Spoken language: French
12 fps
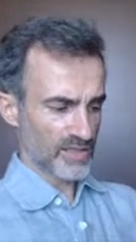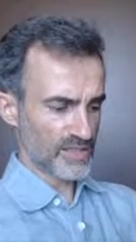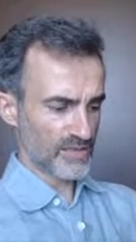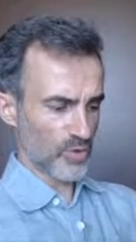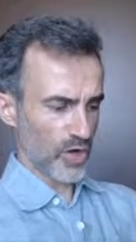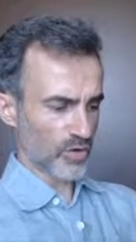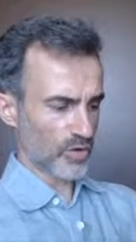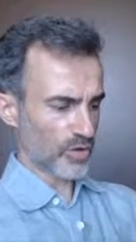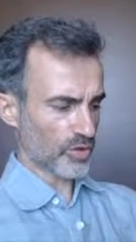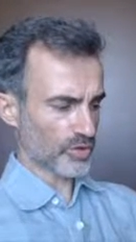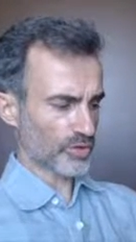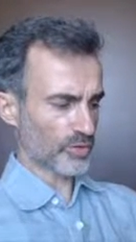Dis-moi
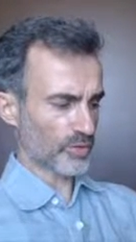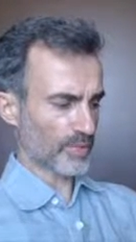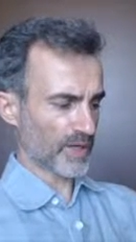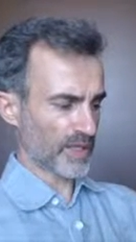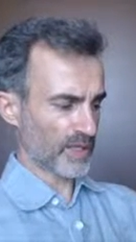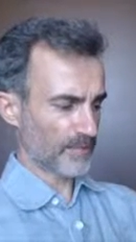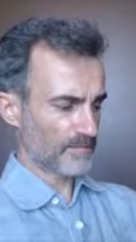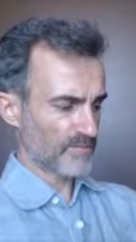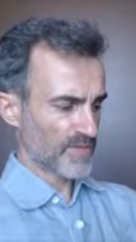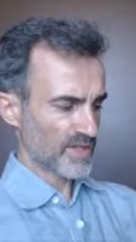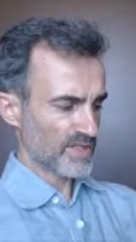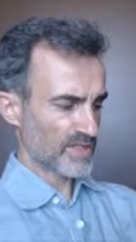encore, je te prie,
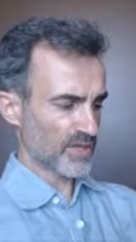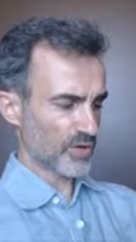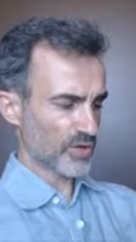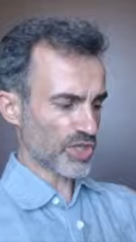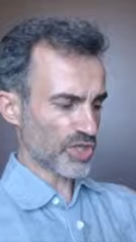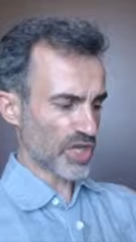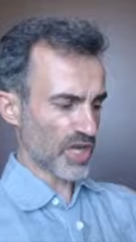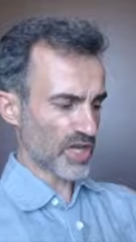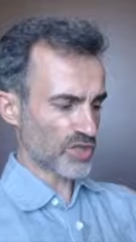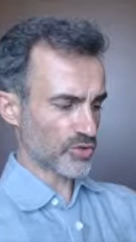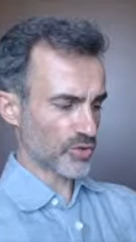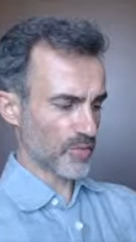si rechercher
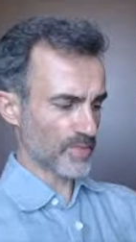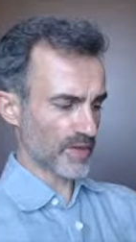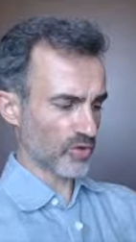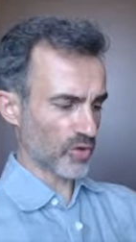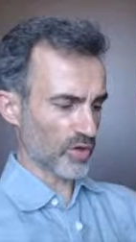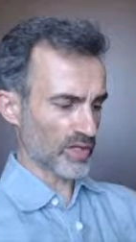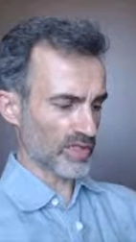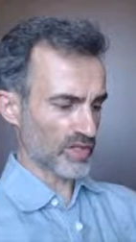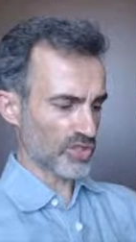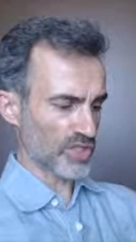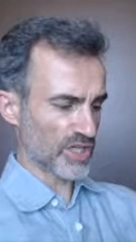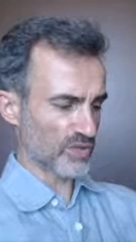l'âge de Patrocle et
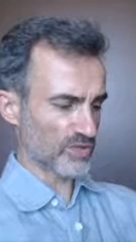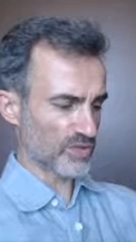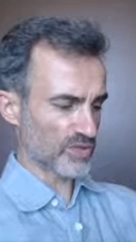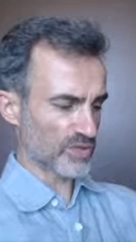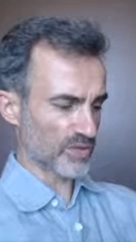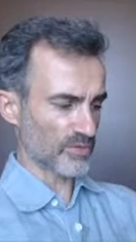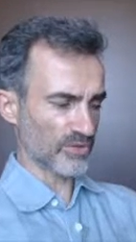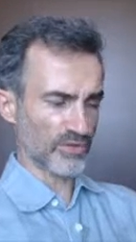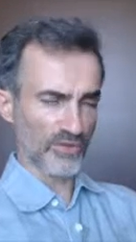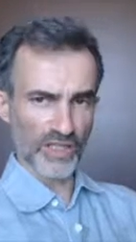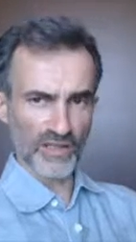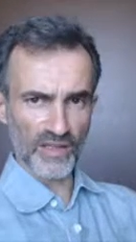d'Achille te semble
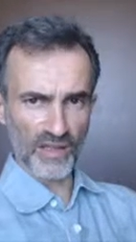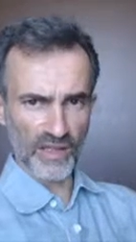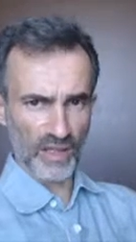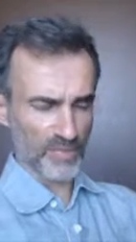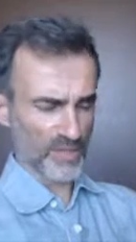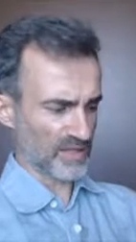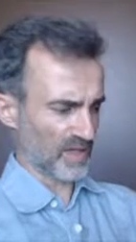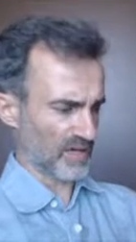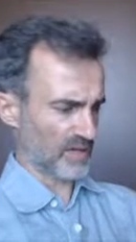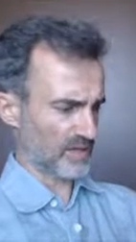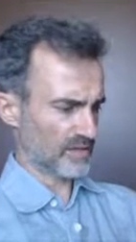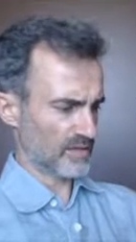d'un intérêt capital.